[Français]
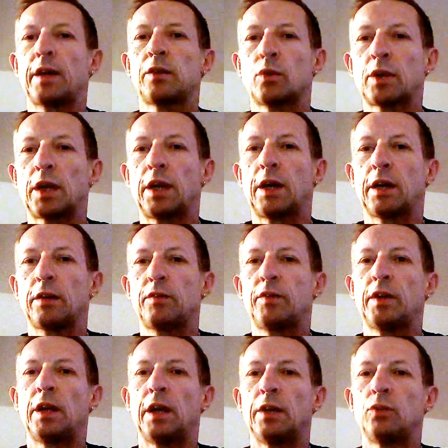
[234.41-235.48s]
donc à
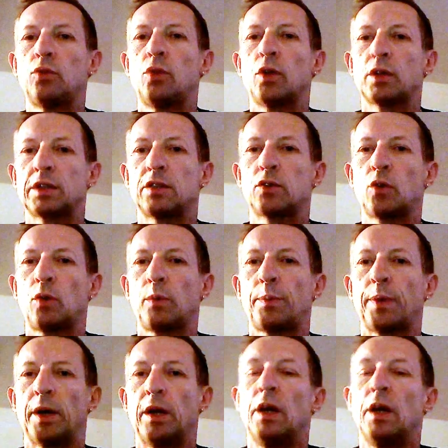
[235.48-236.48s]
l'arrivée la douleur s'estompe,